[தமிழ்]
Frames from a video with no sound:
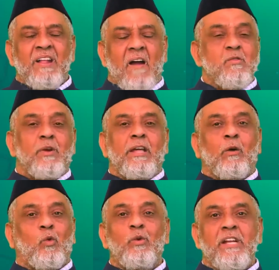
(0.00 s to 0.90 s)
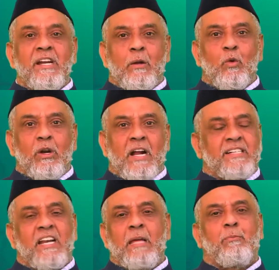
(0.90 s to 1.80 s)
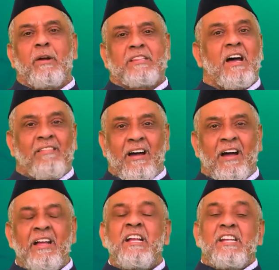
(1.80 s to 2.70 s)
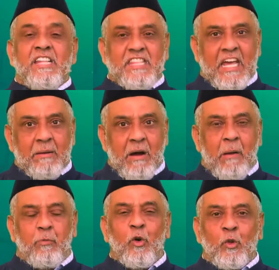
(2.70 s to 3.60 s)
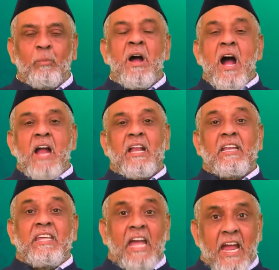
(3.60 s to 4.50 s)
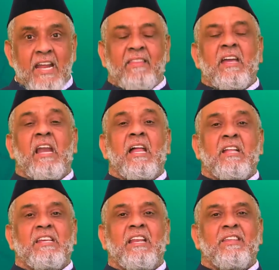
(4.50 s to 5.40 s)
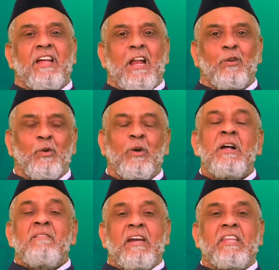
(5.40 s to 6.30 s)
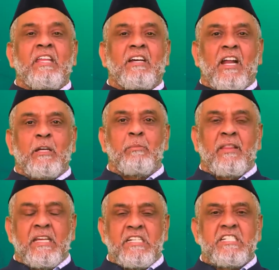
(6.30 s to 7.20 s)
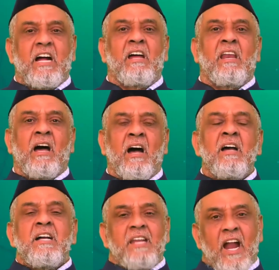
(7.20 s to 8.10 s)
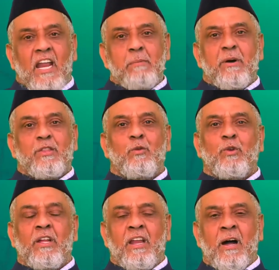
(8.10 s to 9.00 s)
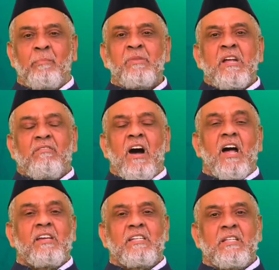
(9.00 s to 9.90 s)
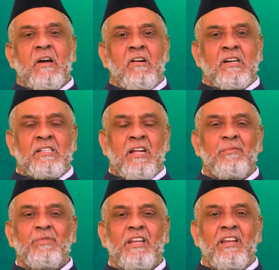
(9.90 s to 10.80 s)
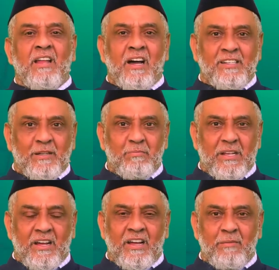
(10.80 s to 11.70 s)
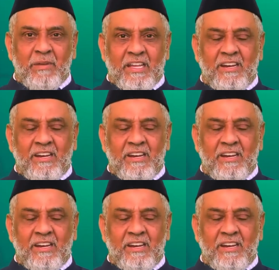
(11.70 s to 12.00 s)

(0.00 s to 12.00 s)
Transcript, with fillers: அவனுடைய புண் என்ற ஒரு கட்டளை பட்டாதா நிச்சயமாக போதும் ஆனால் ஏன் அதை அல்லாஹ் ஜல்ல ஜலாலுகும் வைத்திருக்கிறான் என்பதை இன்ஷா அல்லா நாளை பார்த்து கொள்ளலாம் வாஹிர் தானாங் ஹந்தரில்லாஹி ரப்பின்